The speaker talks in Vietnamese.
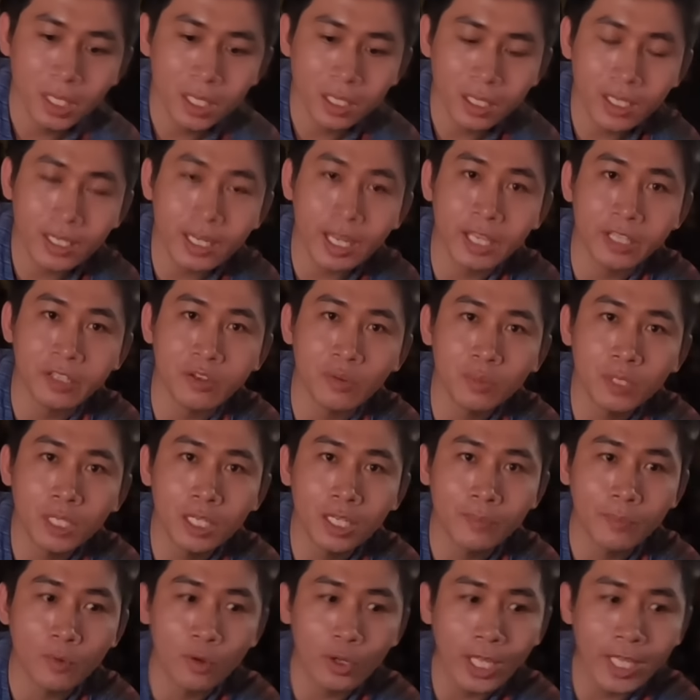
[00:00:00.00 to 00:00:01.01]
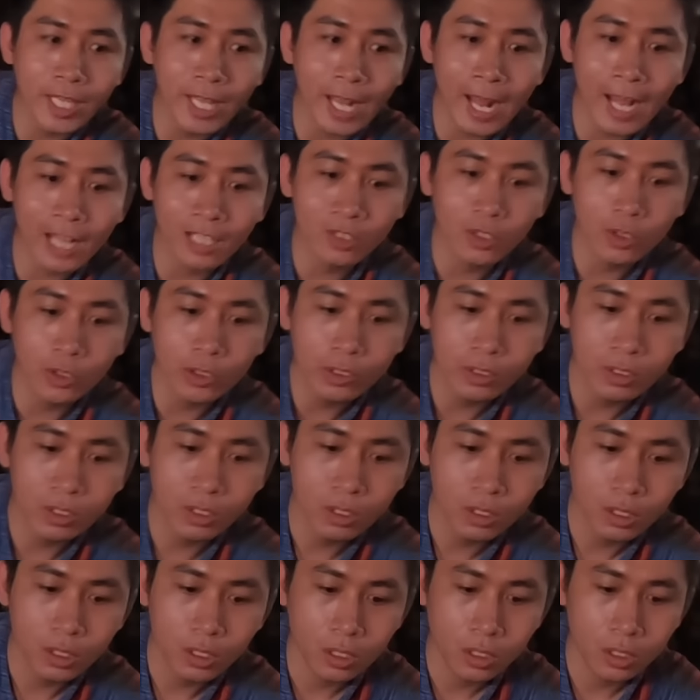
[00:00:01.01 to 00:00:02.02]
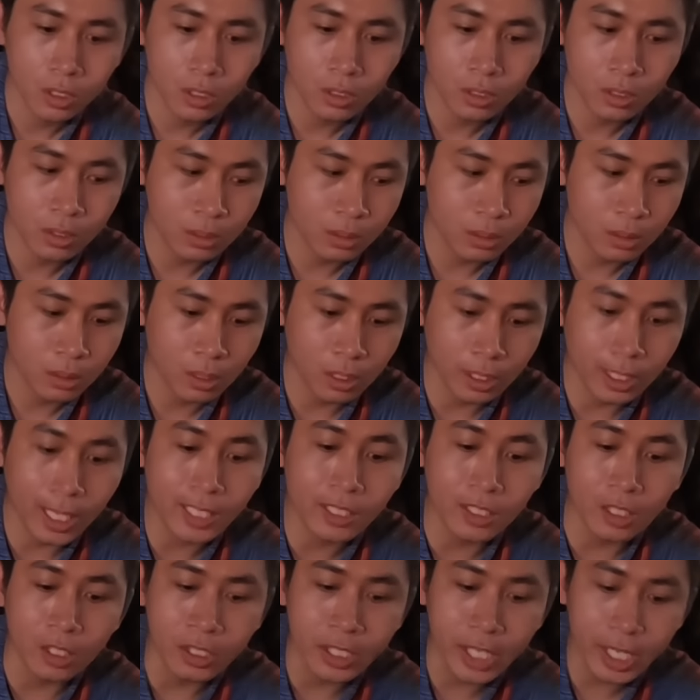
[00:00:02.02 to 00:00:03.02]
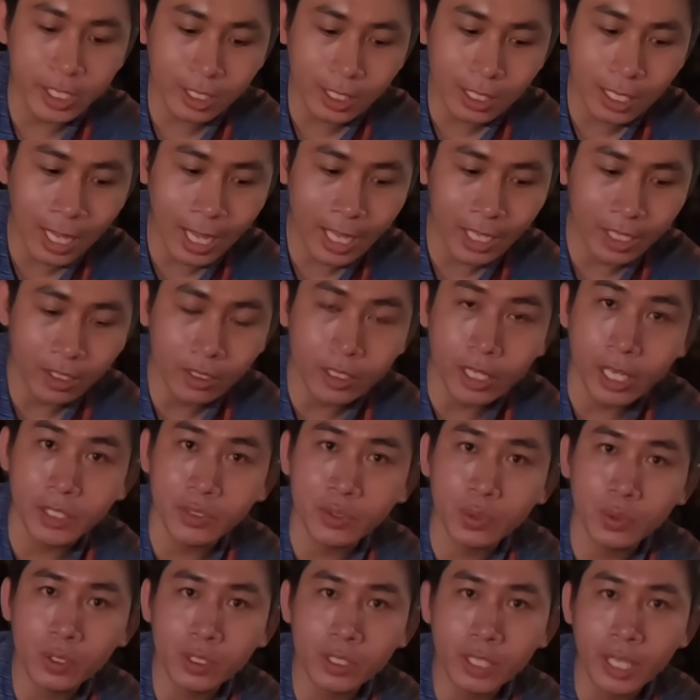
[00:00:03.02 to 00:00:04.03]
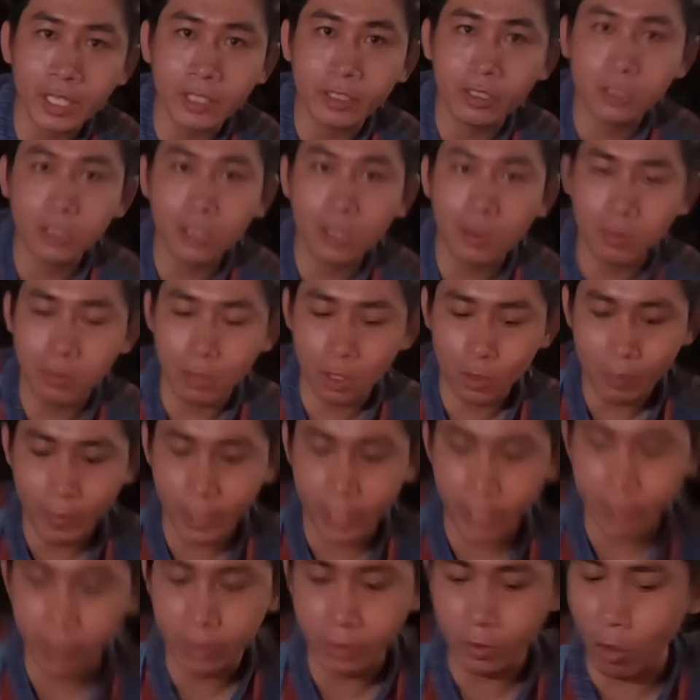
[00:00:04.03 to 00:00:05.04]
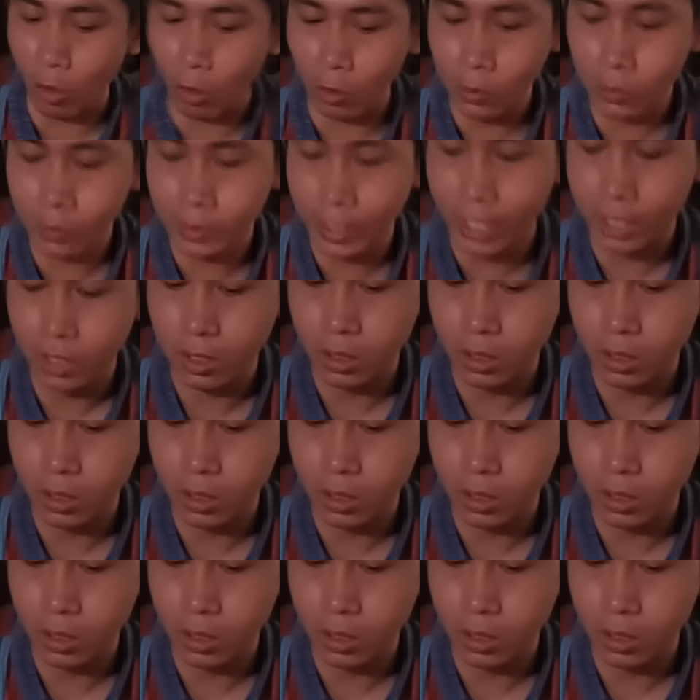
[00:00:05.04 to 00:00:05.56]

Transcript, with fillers: cái này giống như là một cái ca thôi người ta tự chế rất là hay để xuống như này nó không có bị đổ luôn nè